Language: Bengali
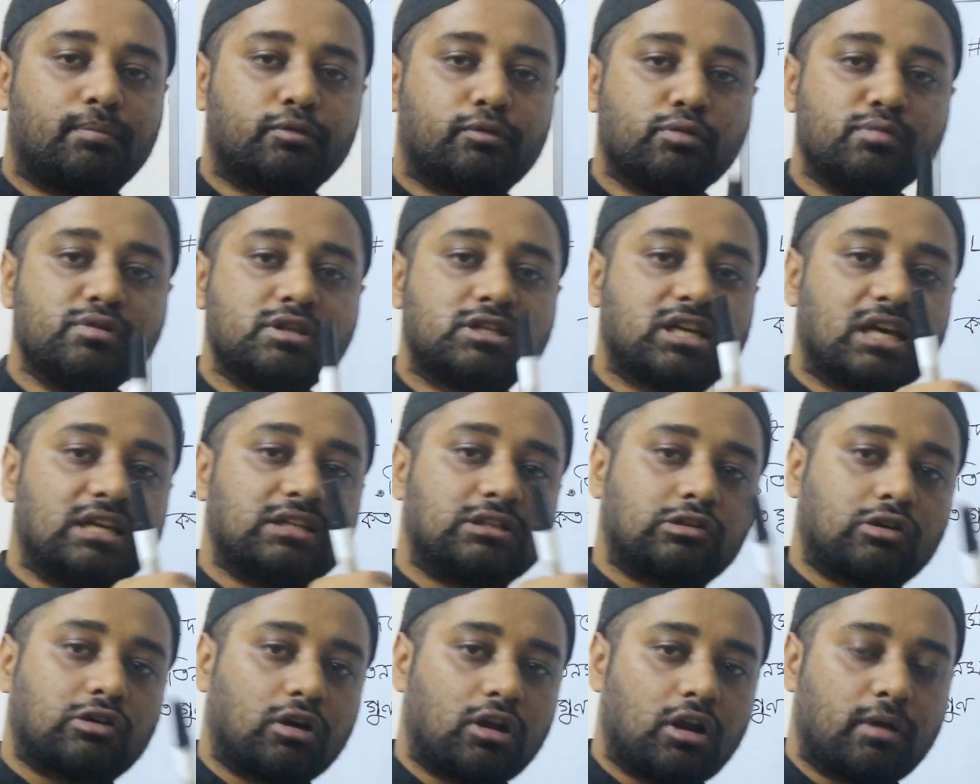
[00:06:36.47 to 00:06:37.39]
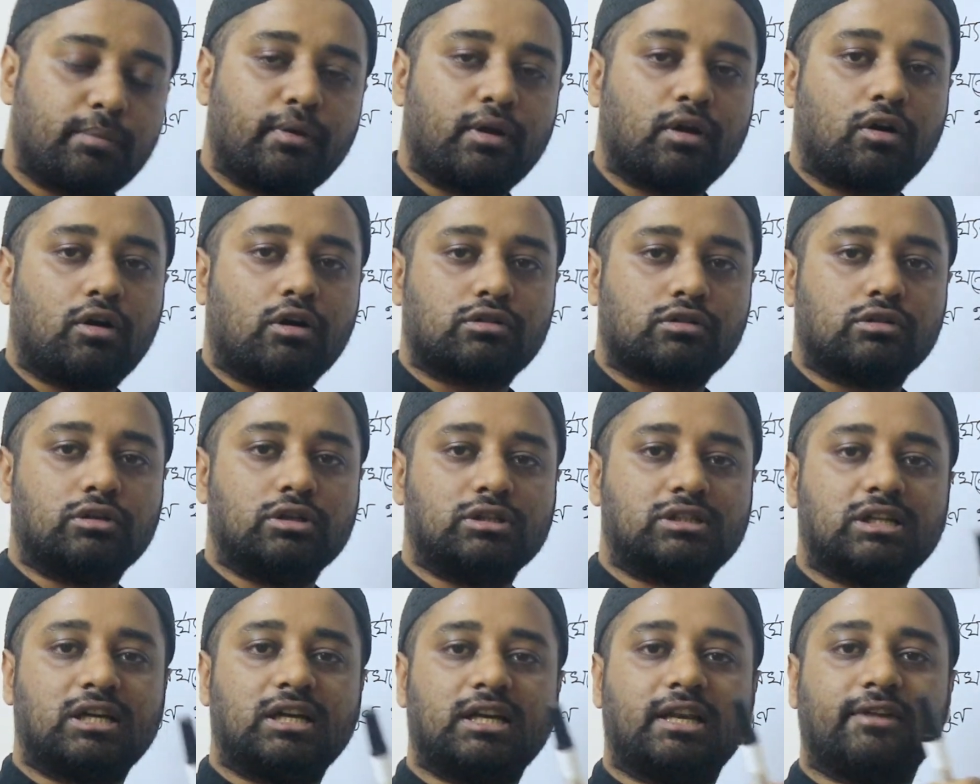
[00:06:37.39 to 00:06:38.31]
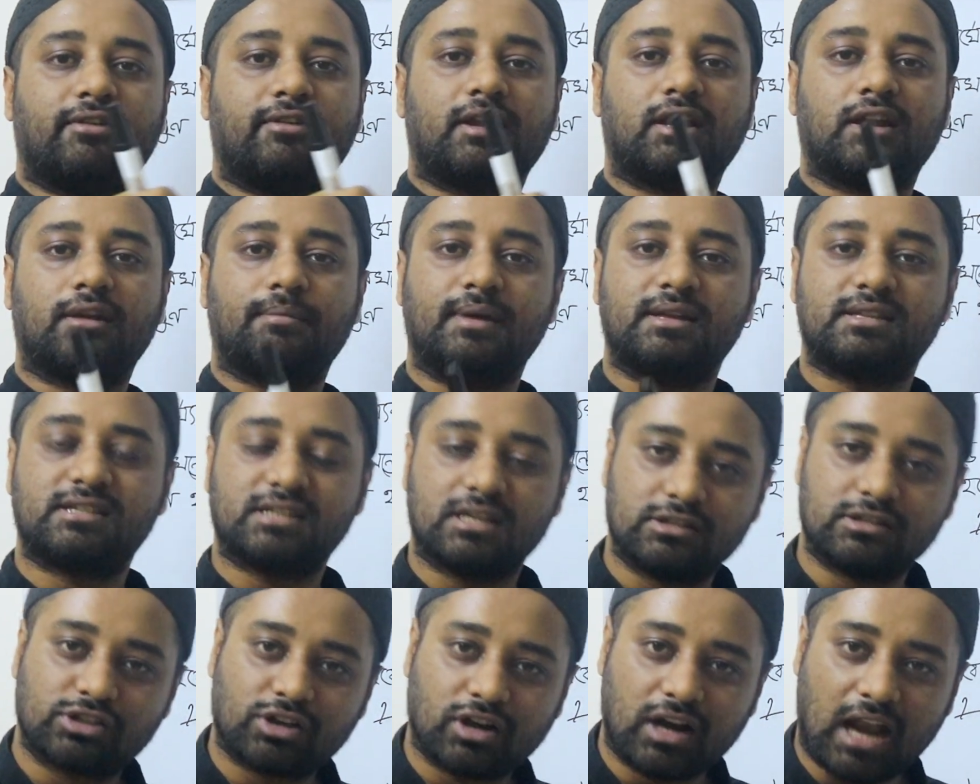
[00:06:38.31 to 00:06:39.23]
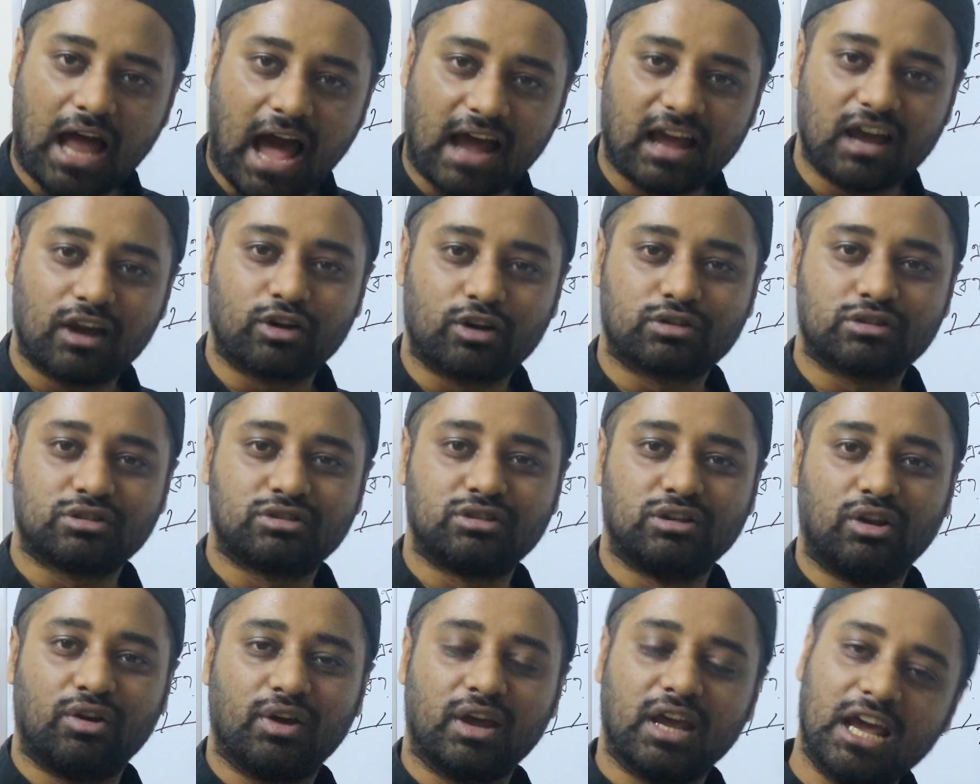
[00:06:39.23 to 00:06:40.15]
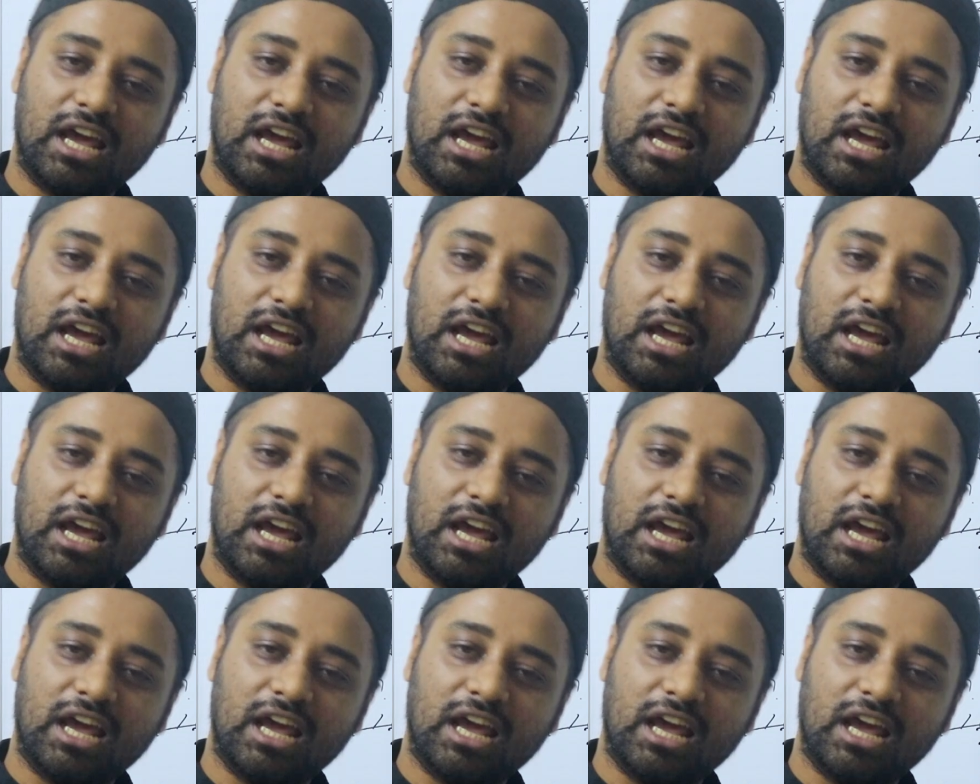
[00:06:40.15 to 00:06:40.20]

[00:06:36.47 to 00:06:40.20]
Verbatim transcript: তুমি চেঞ্জ করার পর কত হয়েছে ডিভাইডেড বাই চেঞ্জ করার আগে কত ছিল